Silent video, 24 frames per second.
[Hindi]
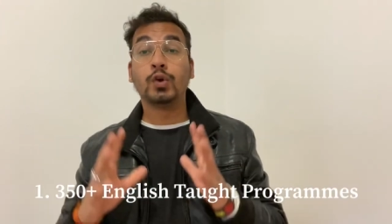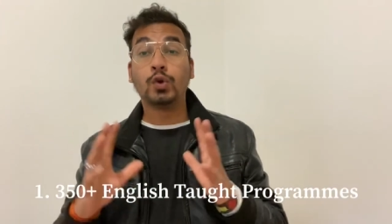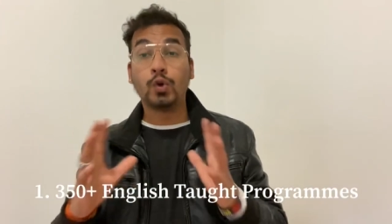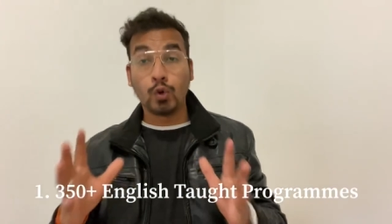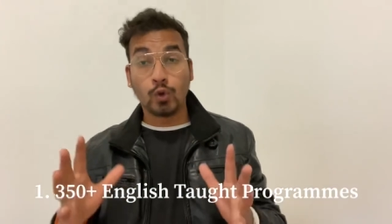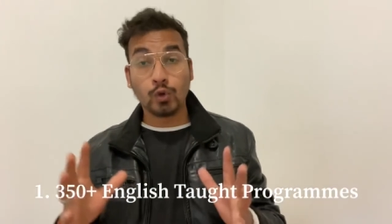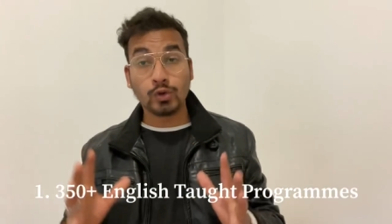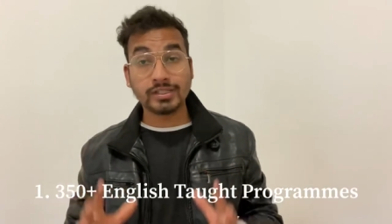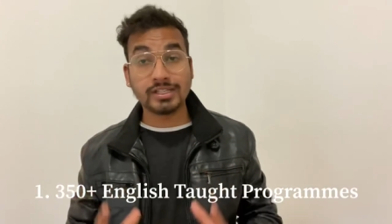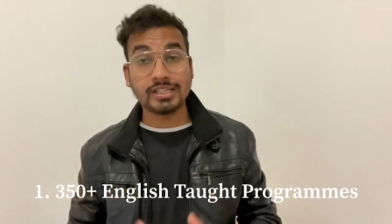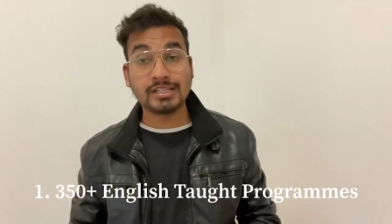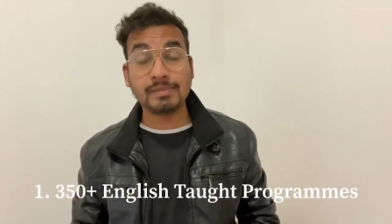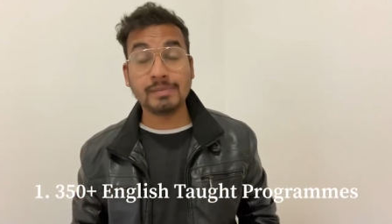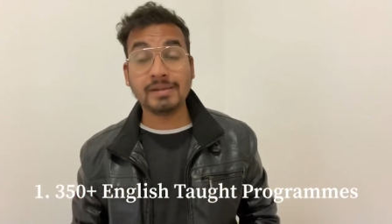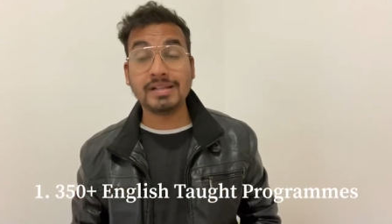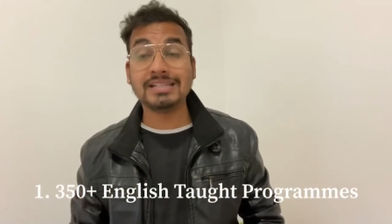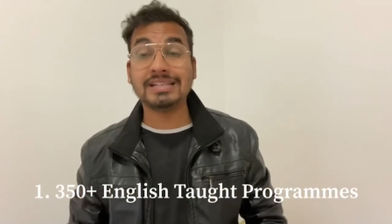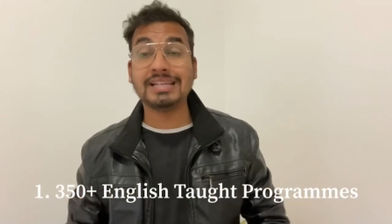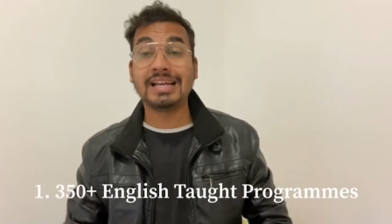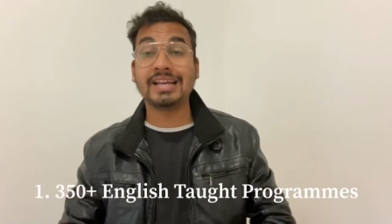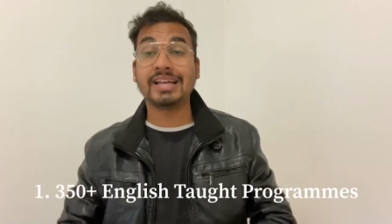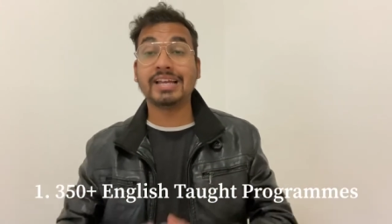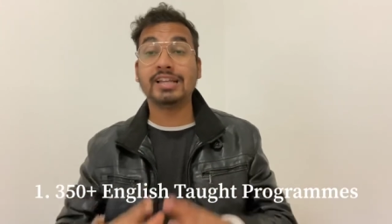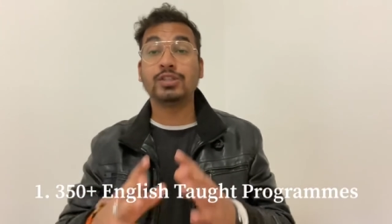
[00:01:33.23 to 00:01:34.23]
courses मिल
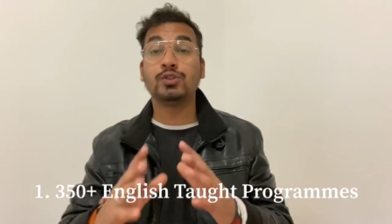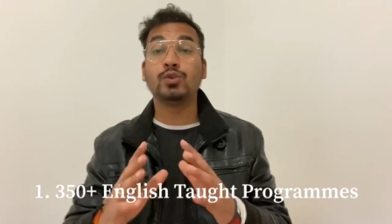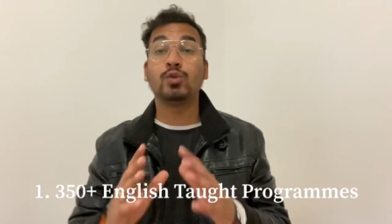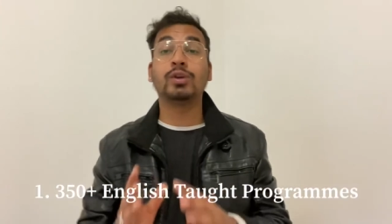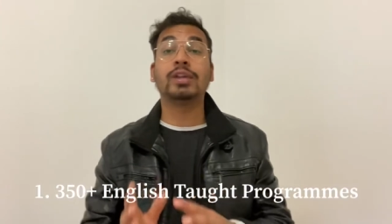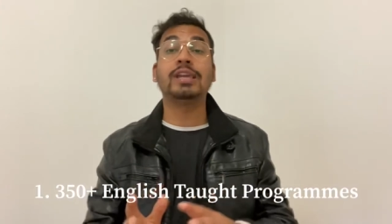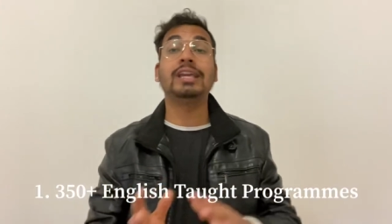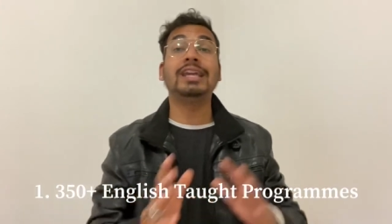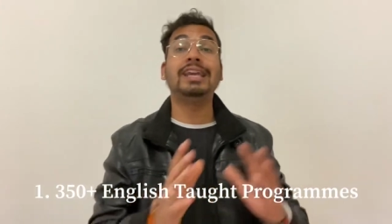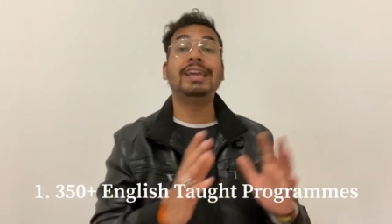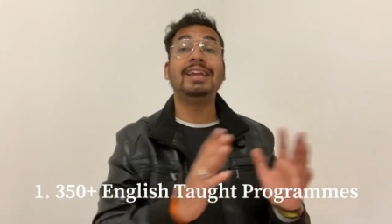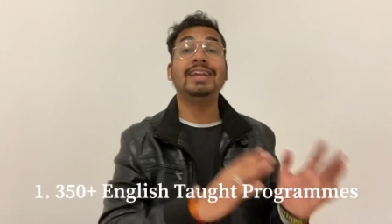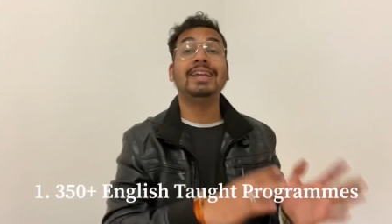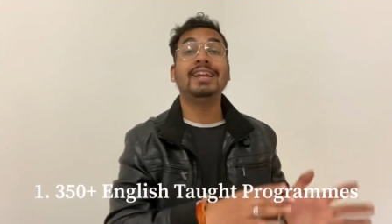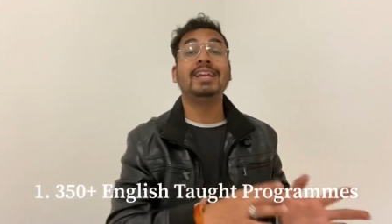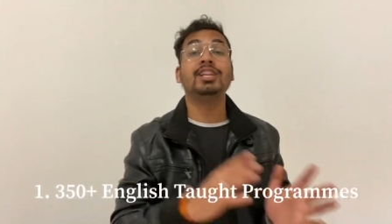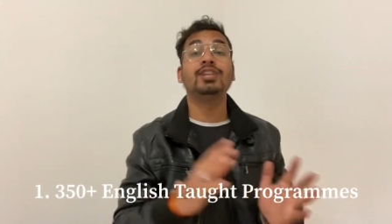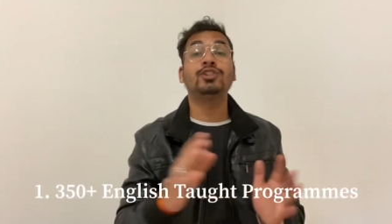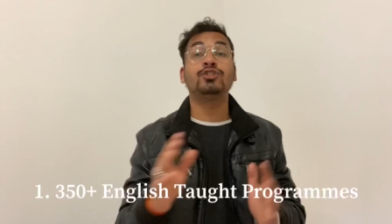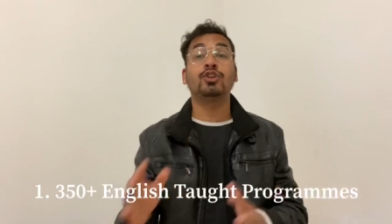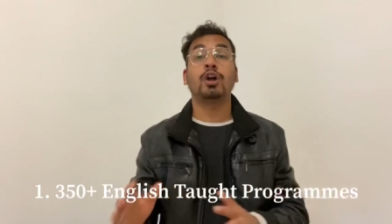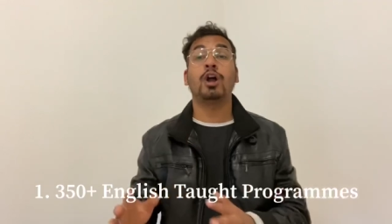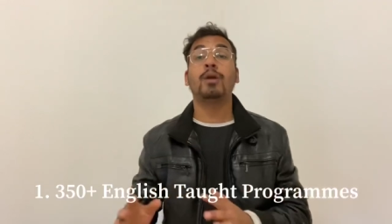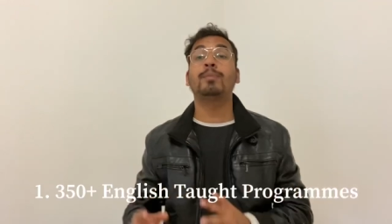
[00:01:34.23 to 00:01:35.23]
जाएंगे जो कि
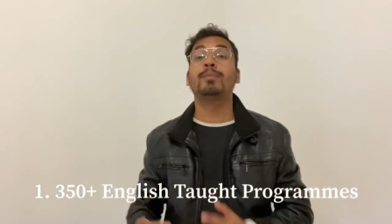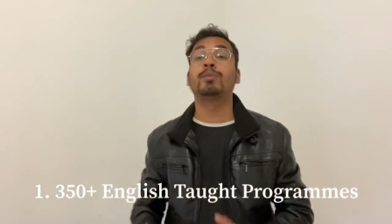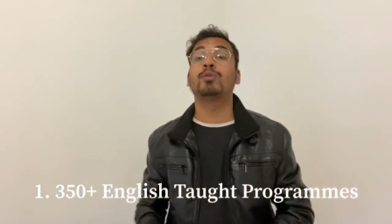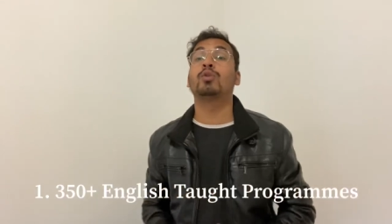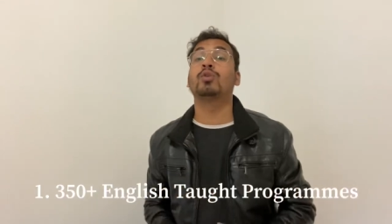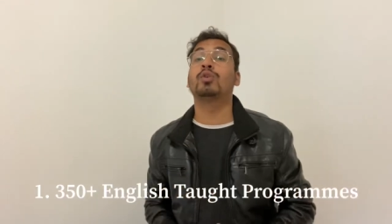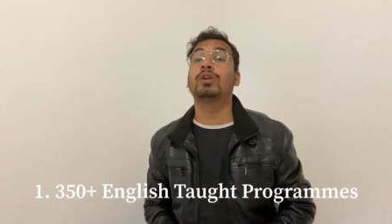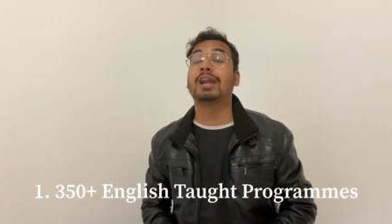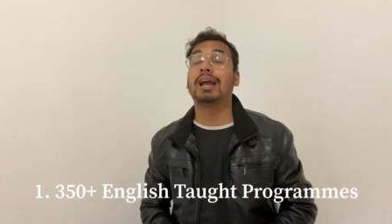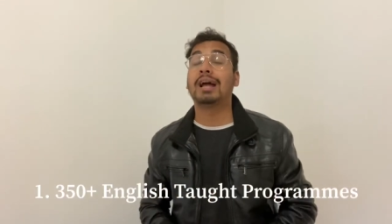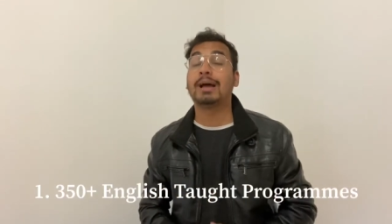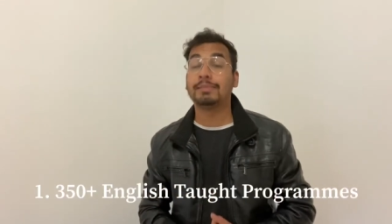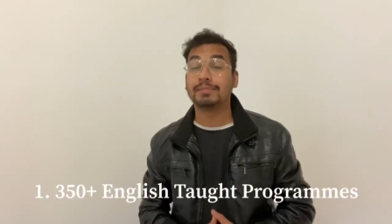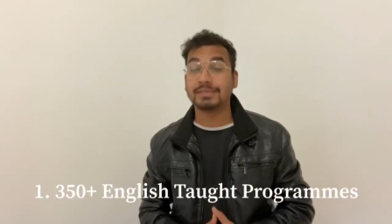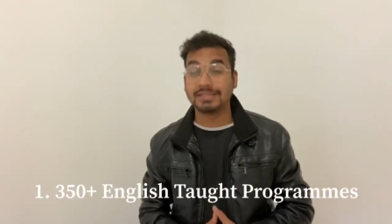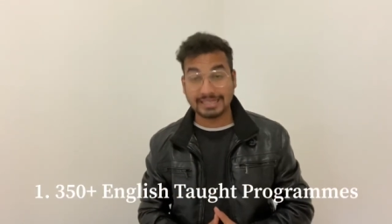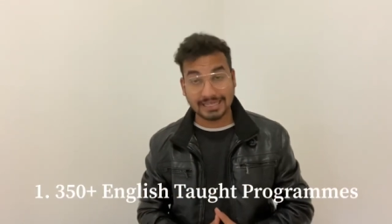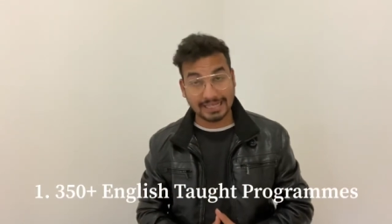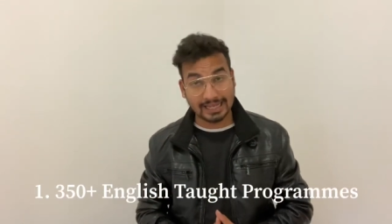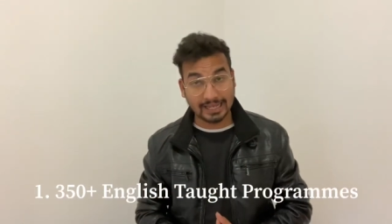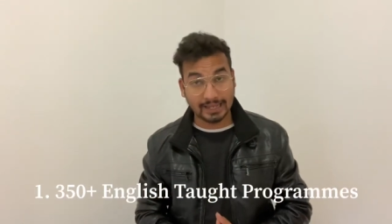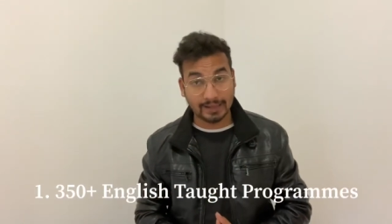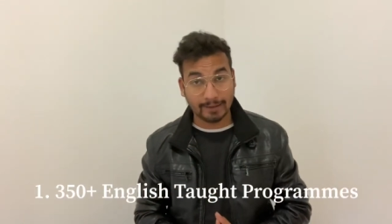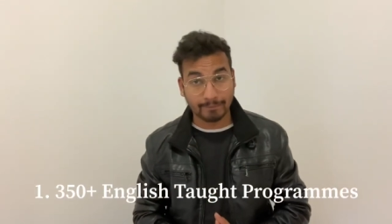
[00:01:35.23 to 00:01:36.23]
English taught programs
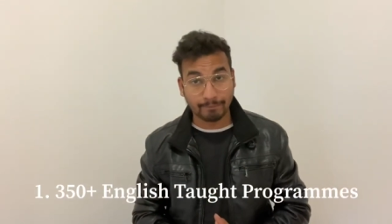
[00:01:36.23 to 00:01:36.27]
हैं